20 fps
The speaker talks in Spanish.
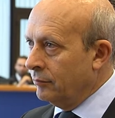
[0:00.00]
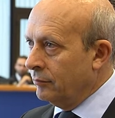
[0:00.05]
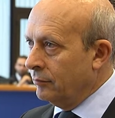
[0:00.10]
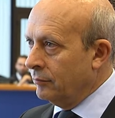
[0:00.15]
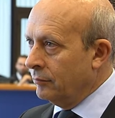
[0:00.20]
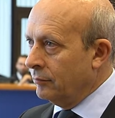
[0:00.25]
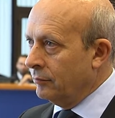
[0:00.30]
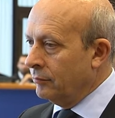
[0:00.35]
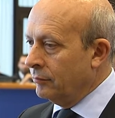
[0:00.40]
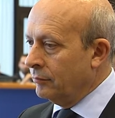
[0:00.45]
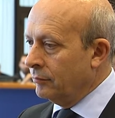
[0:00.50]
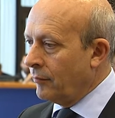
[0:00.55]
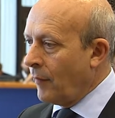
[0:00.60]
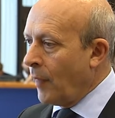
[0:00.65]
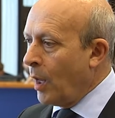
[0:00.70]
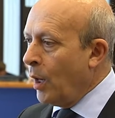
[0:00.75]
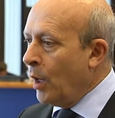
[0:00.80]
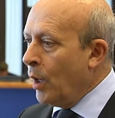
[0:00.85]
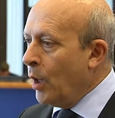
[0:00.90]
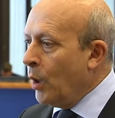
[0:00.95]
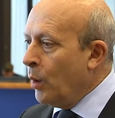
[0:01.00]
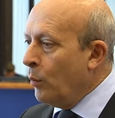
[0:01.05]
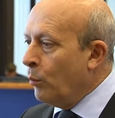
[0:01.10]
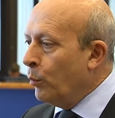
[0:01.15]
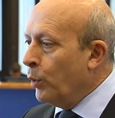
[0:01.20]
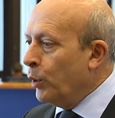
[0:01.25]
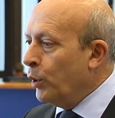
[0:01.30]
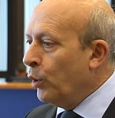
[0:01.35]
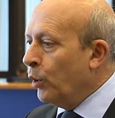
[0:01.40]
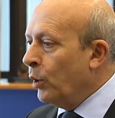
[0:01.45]
educativo.
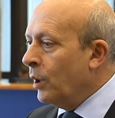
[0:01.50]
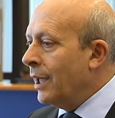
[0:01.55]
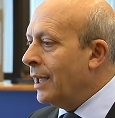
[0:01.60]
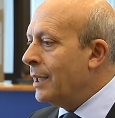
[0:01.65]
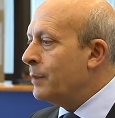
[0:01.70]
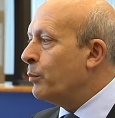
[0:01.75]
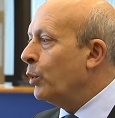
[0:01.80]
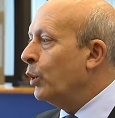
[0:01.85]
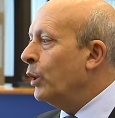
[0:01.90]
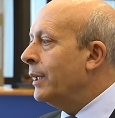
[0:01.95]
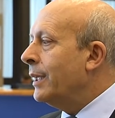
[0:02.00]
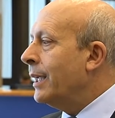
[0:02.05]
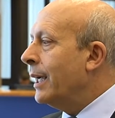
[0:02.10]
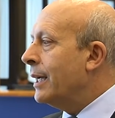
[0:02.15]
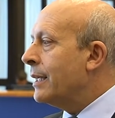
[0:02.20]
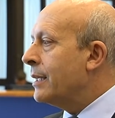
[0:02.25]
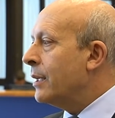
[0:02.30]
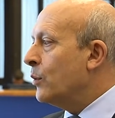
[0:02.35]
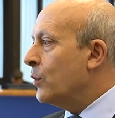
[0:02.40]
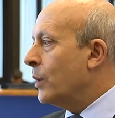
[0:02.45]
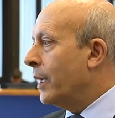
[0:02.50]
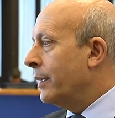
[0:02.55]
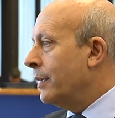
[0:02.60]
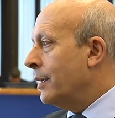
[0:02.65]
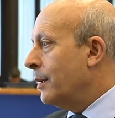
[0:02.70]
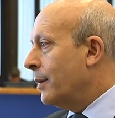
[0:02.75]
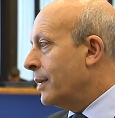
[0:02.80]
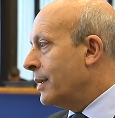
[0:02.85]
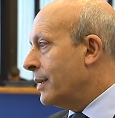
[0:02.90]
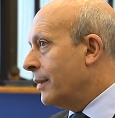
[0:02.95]
Bueno, las políticas
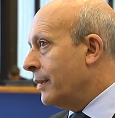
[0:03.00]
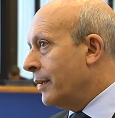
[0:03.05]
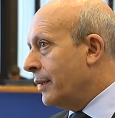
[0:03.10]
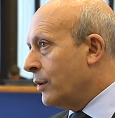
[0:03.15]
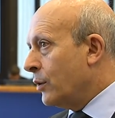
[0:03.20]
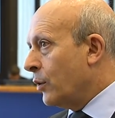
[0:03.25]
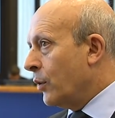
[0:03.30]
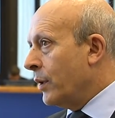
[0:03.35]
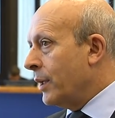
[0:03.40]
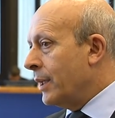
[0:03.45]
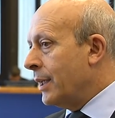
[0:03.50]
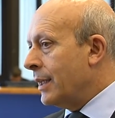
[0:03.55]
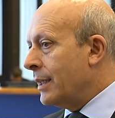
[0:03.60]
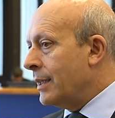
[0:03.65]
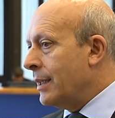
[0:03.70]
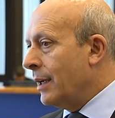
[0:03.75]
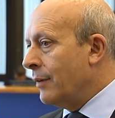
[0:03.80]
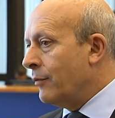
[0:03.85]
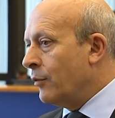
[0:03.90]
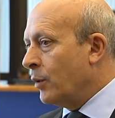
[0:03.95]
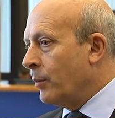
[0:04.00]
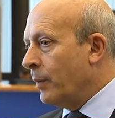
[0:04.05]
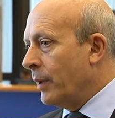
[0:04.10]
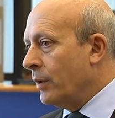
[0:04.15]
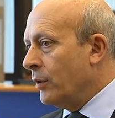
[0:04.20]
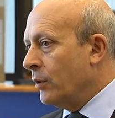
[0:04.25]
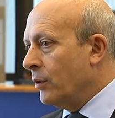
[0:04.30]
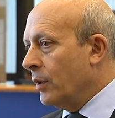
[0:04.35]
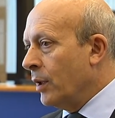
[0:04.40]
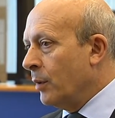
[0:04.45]
educativas y dentro de ellas la
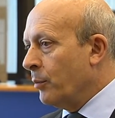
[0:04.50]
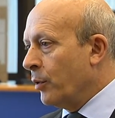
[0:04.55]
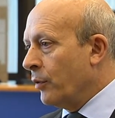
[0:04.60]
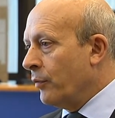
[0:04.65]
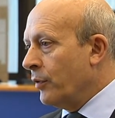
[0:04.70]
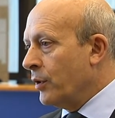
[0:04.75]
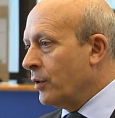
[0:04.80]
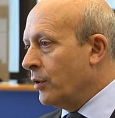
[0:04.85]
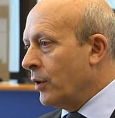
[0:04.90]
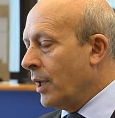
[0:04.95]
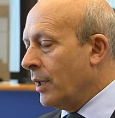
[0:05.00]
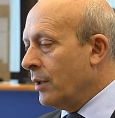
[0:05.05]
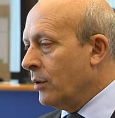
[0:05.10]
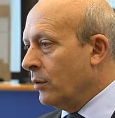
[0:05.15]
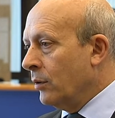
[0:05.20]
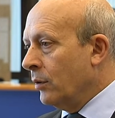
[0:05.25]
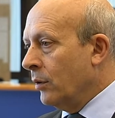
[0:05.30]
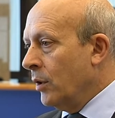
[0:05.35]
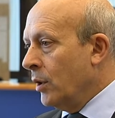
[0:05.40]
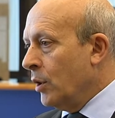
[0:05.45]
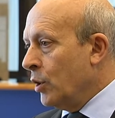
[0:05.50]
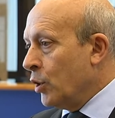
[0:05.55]
formación del profesorado